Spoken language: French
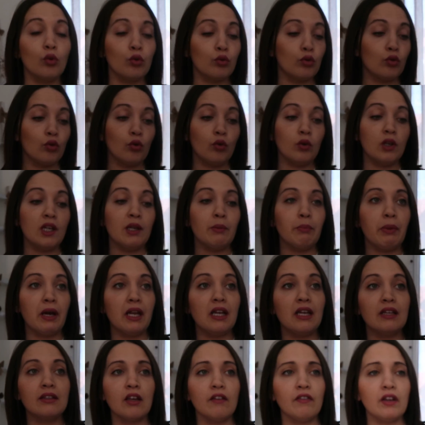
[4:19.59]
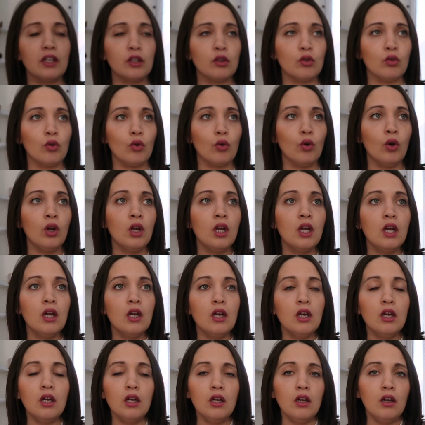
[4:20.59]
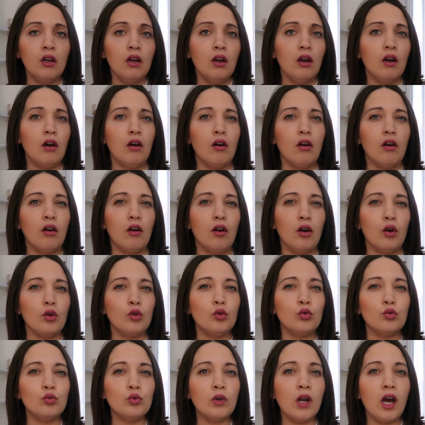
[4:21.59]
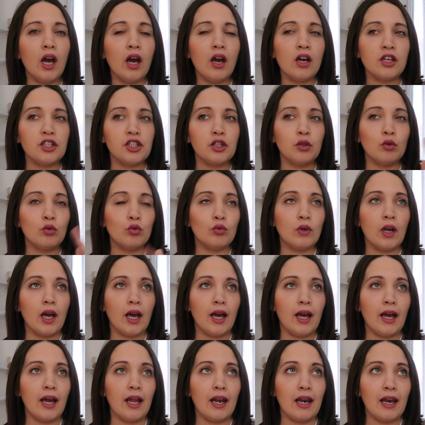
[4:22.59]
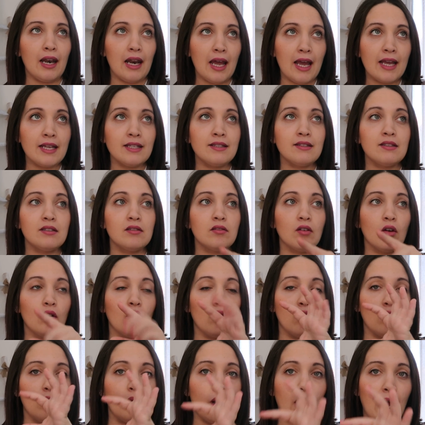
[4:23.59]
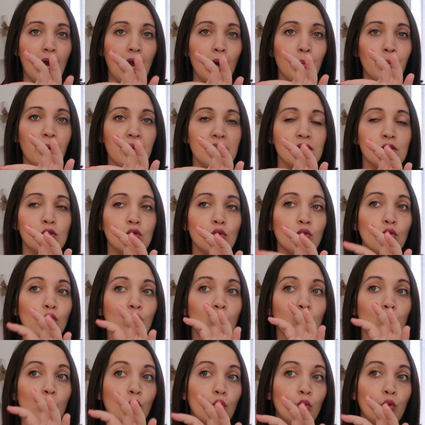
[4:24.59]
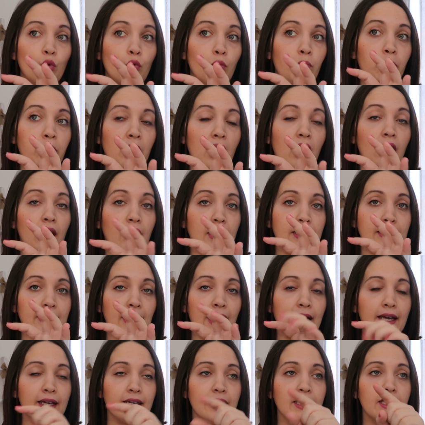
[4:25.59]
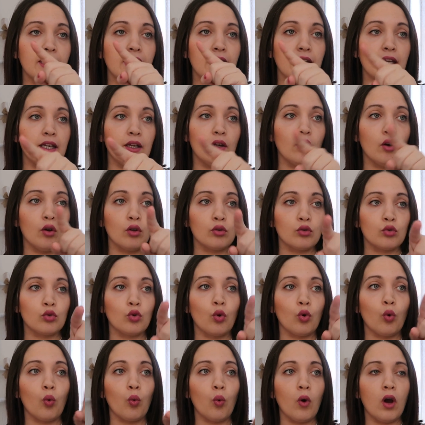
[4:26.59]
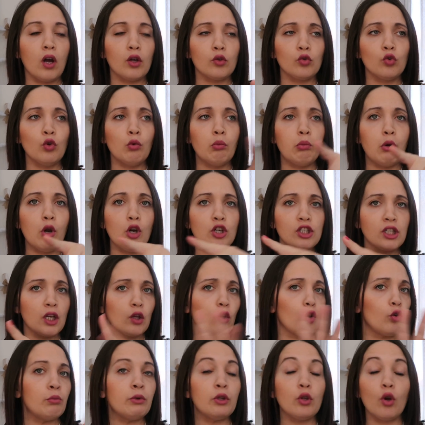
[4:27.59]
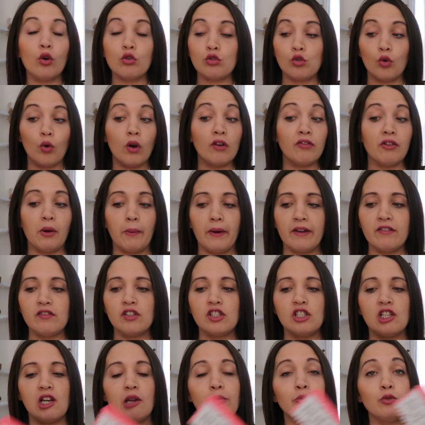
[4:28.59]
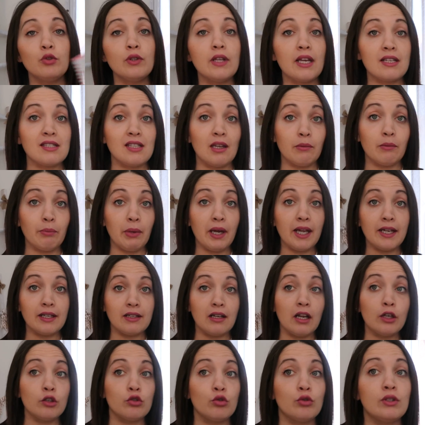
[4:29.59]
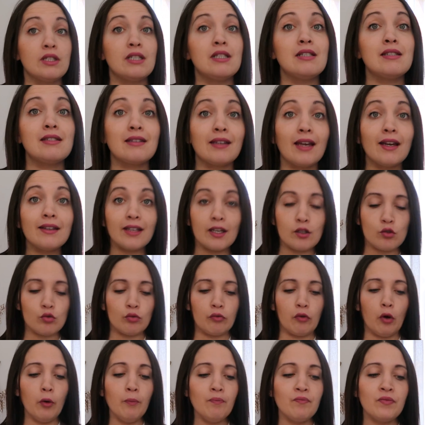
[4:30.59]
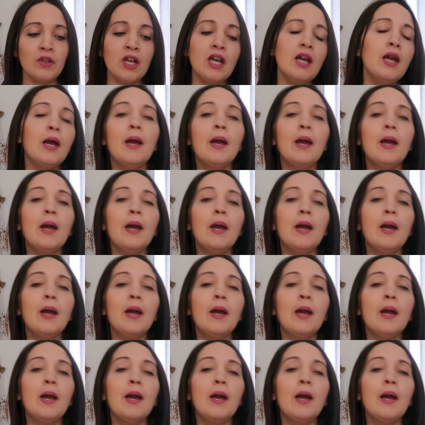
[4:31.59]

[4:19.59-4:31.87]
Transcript: donc les palettes avec euh, le hula, j'ai le light, euh, un pinceau plat la carré et euh, trois, deux blushs, le mineur je crois, enfin bref, j'ai l'habitude avec cette palette là que j'utilise très très souvent,